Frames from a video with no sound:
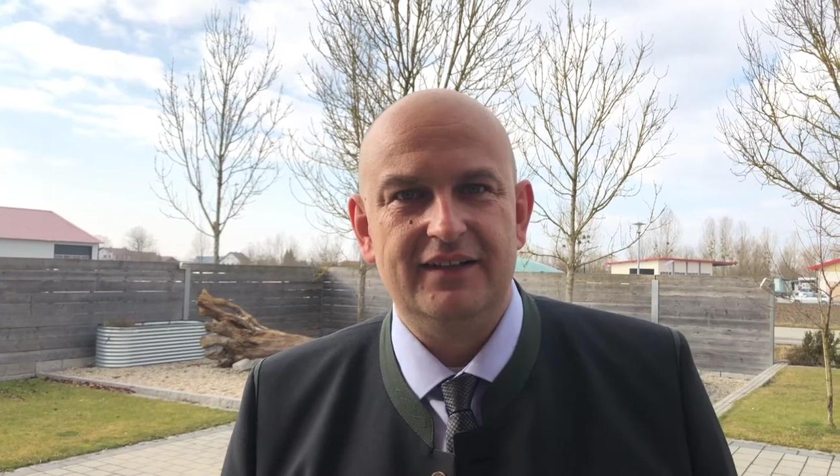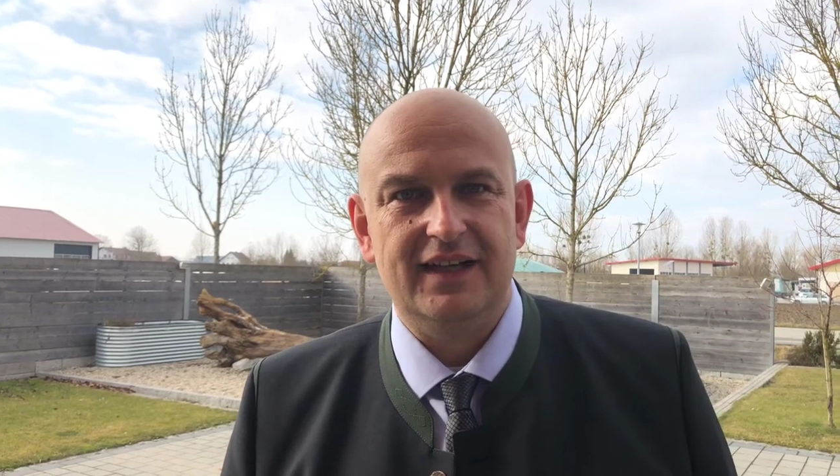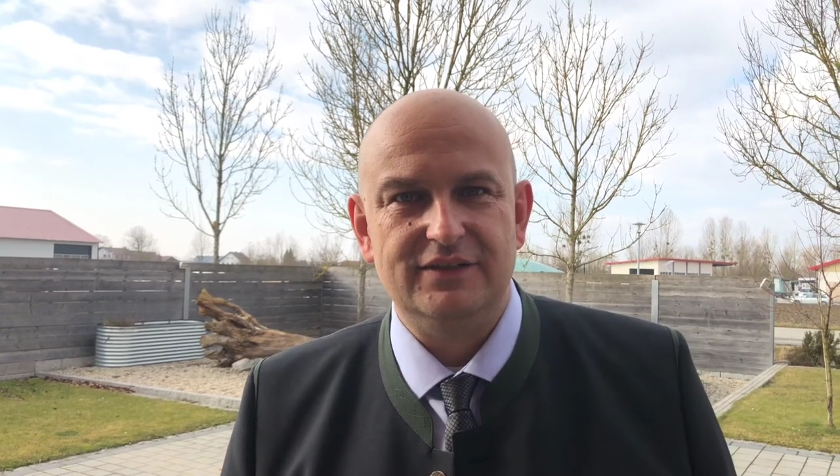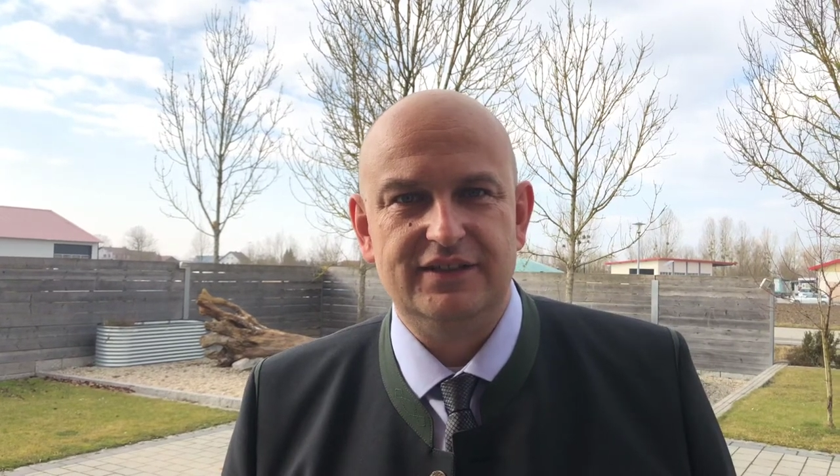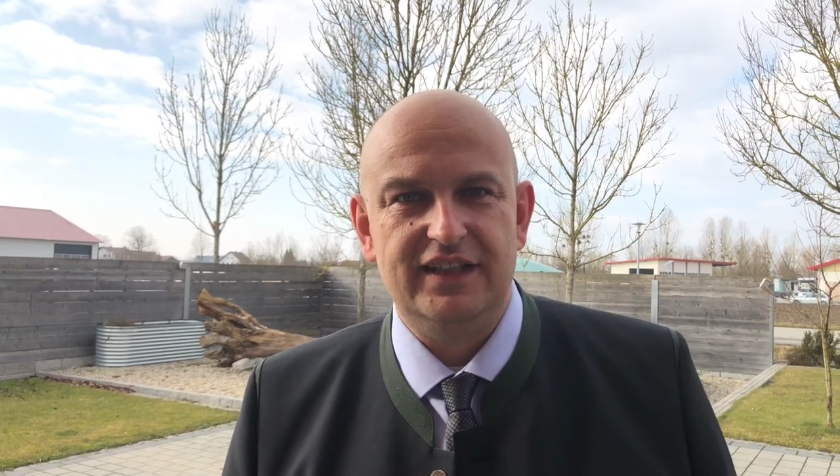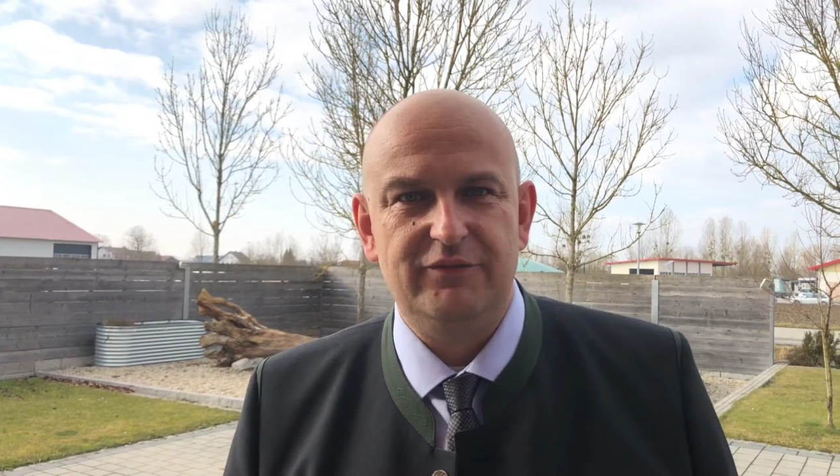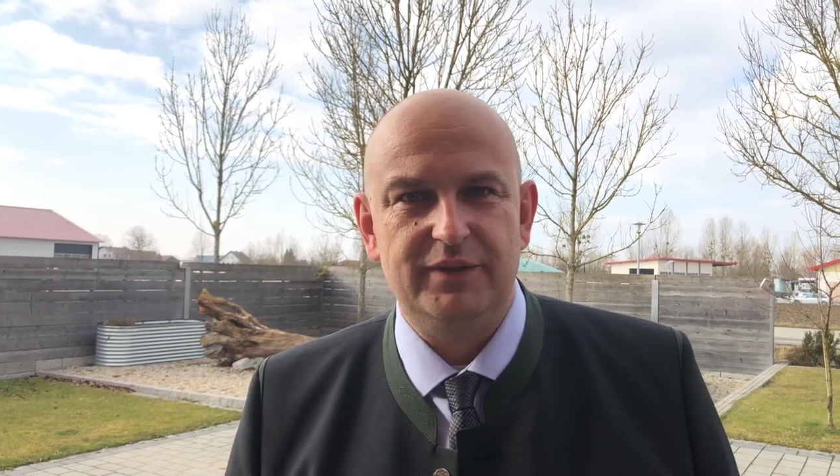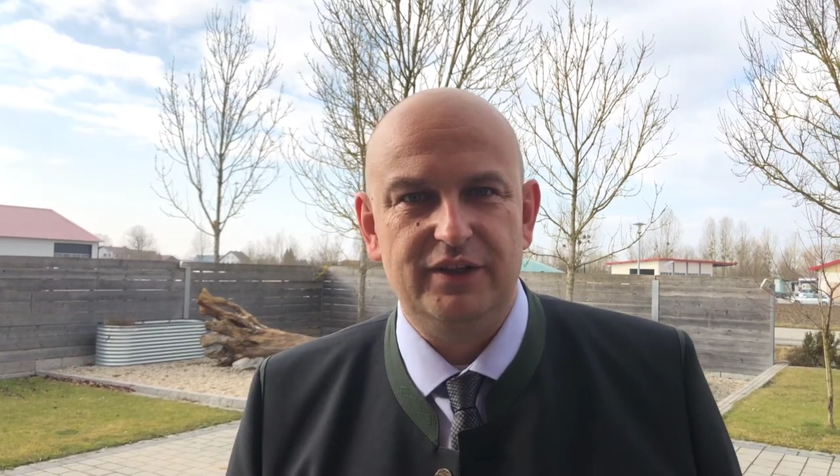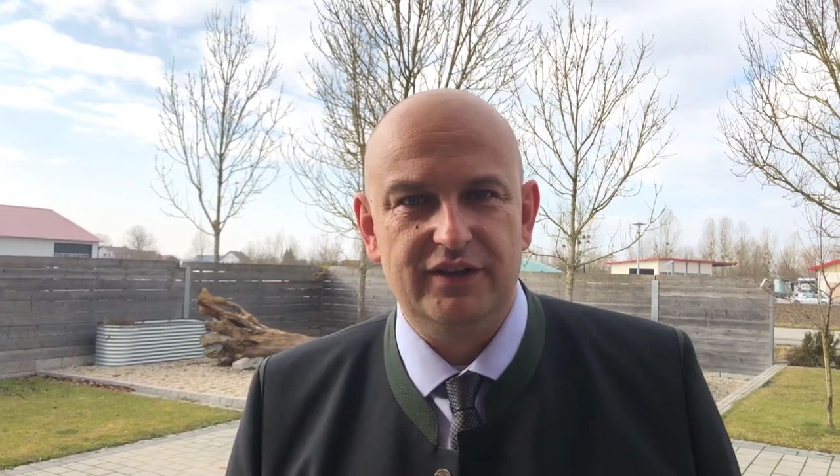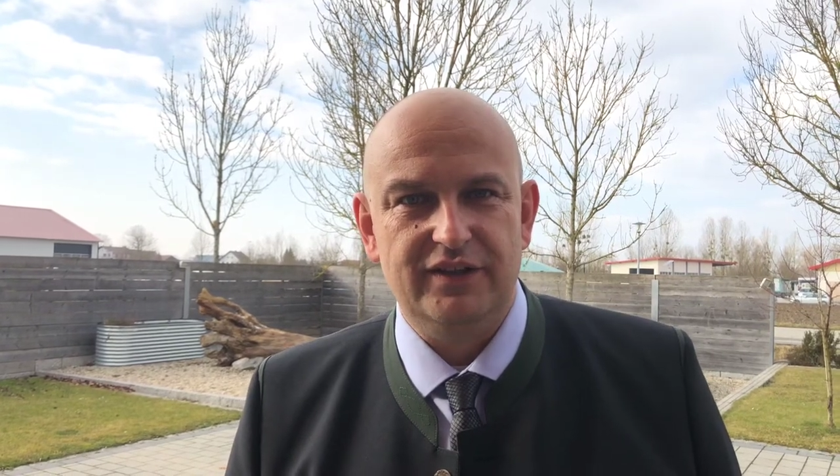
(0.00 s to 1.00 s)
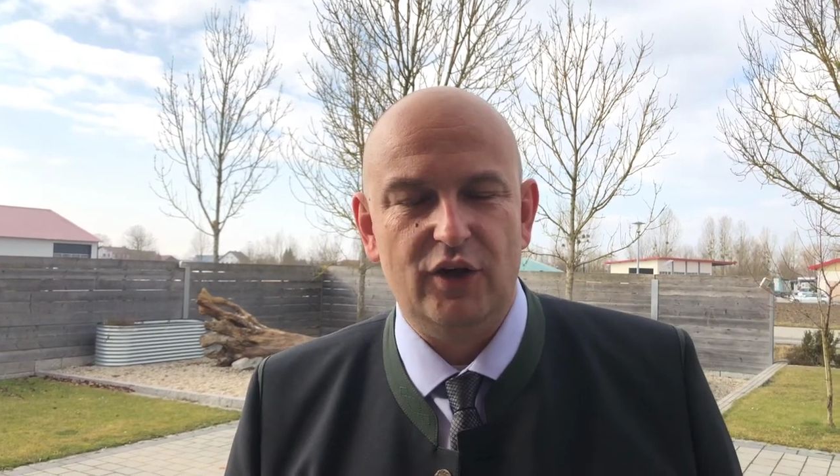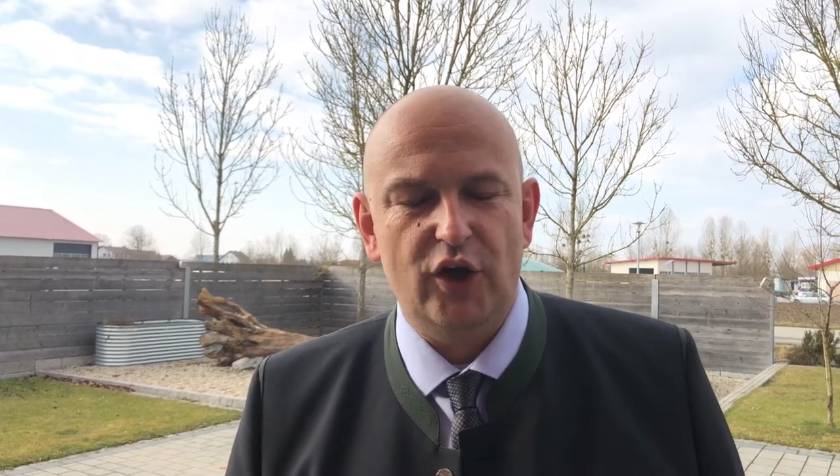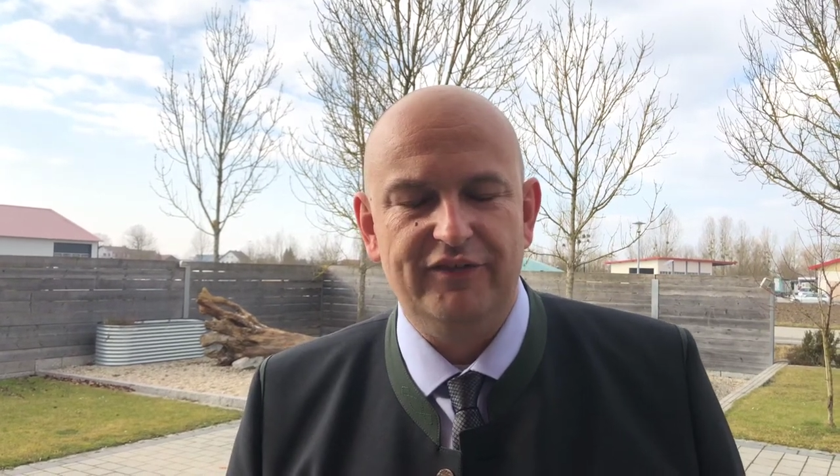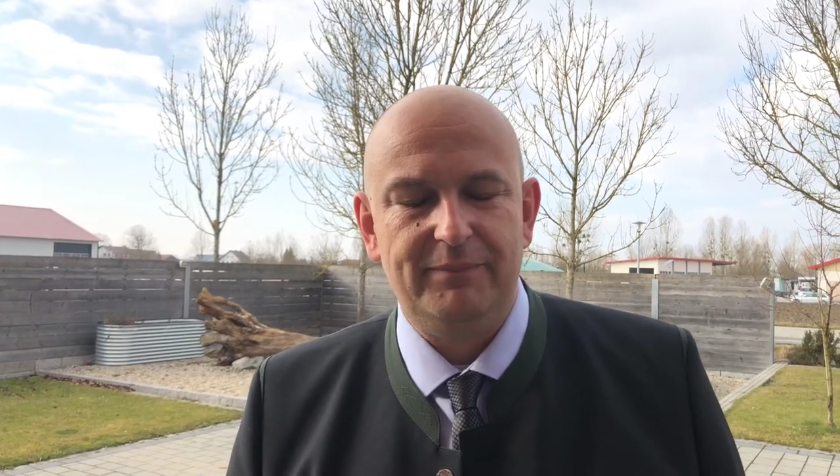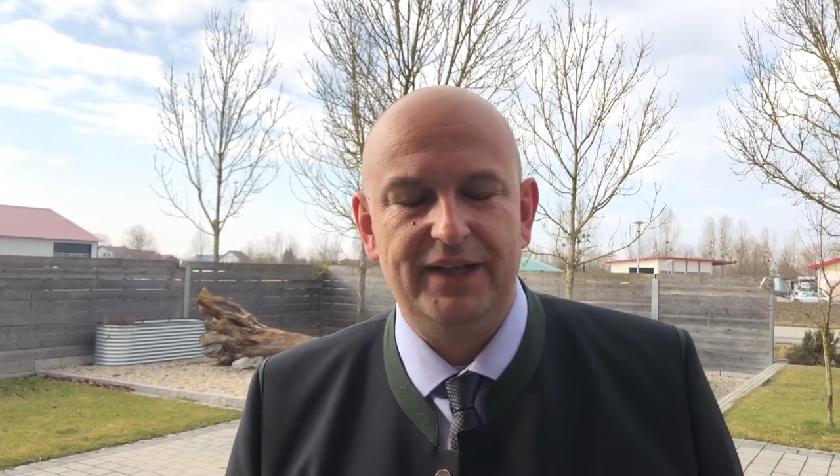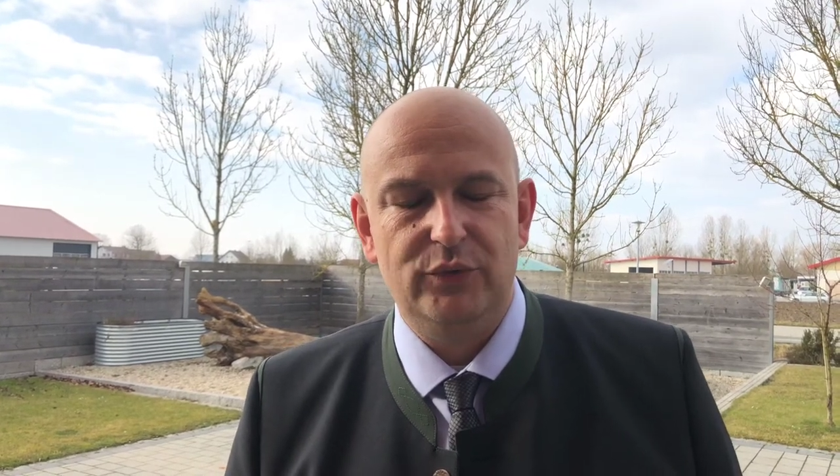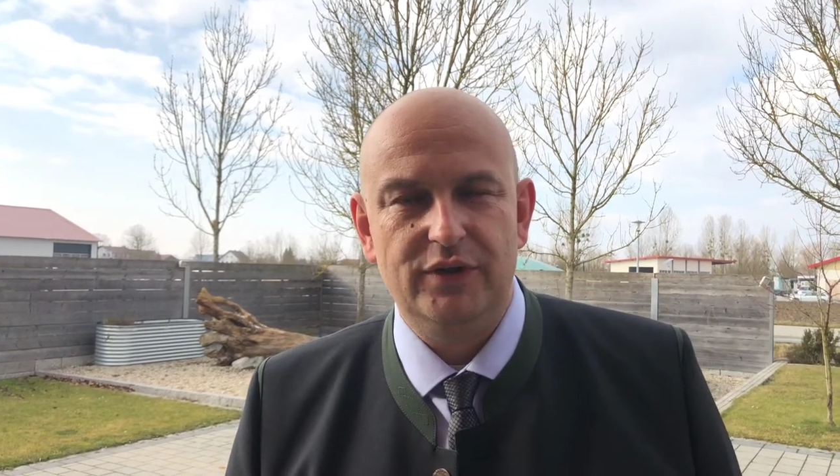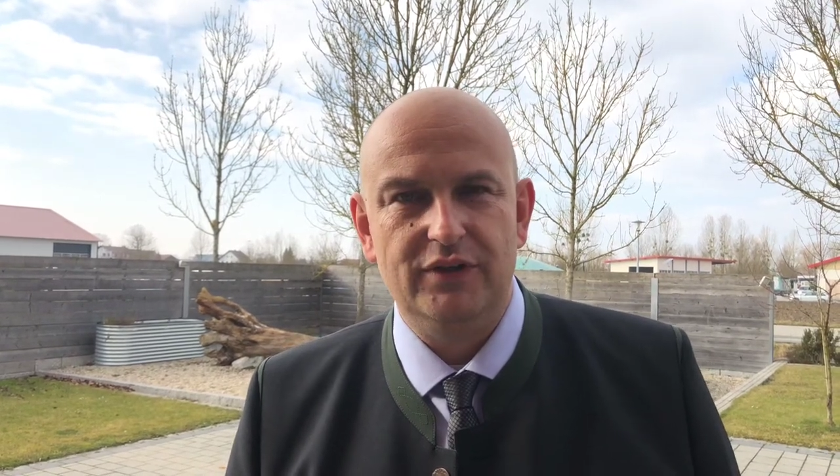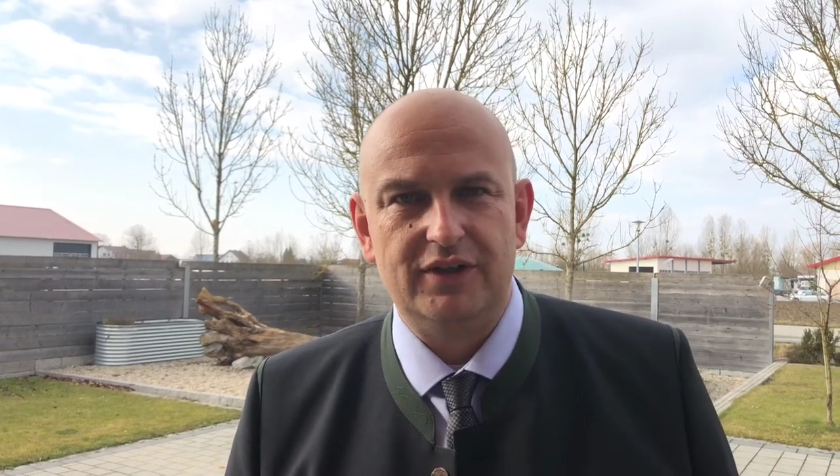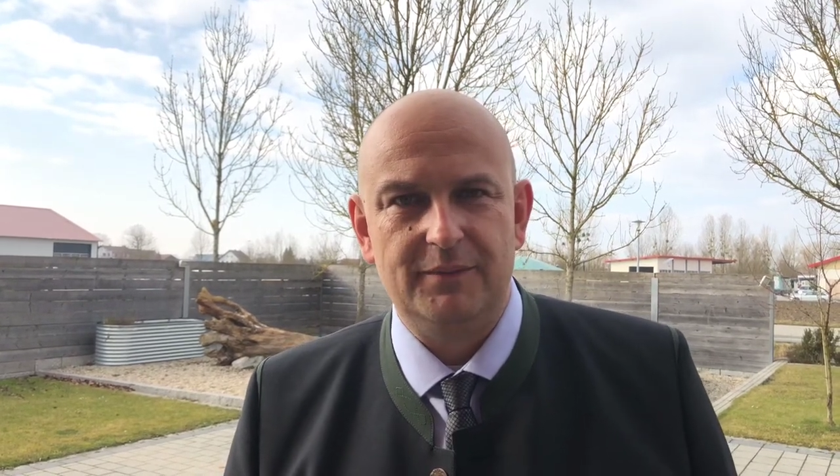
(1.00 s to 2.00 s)
aus der FPÖ, FPÖ
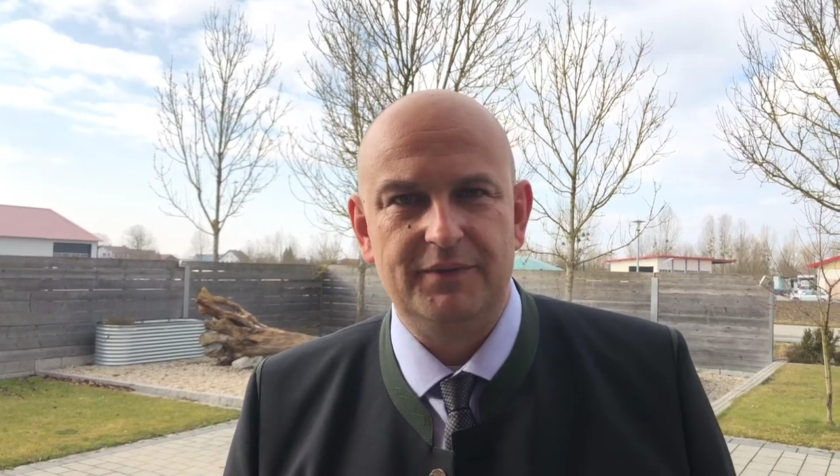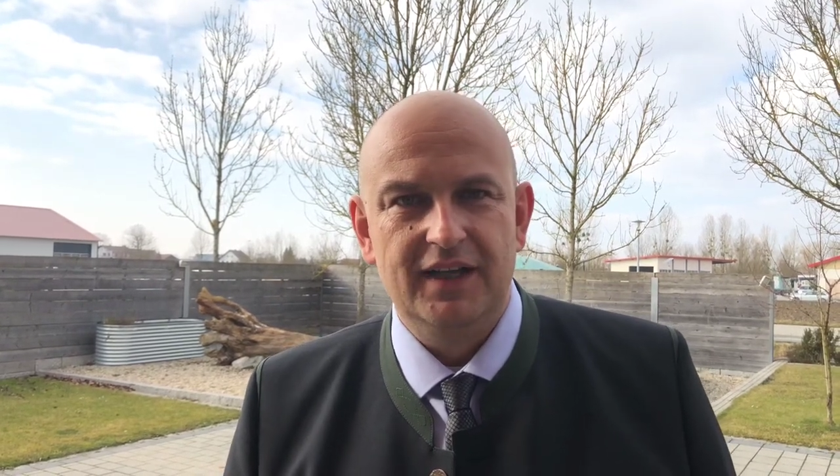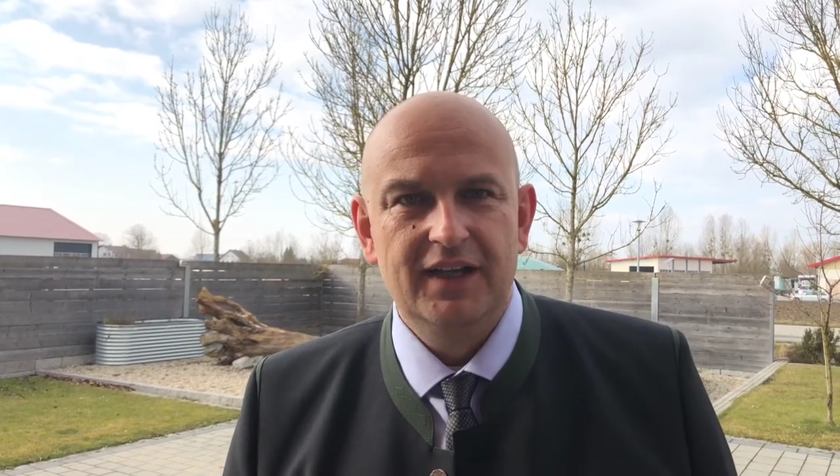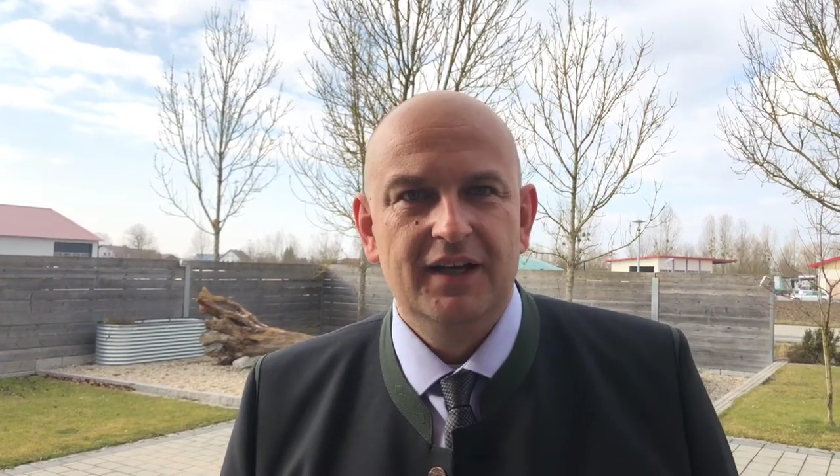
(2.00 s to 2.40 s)
da gehabt.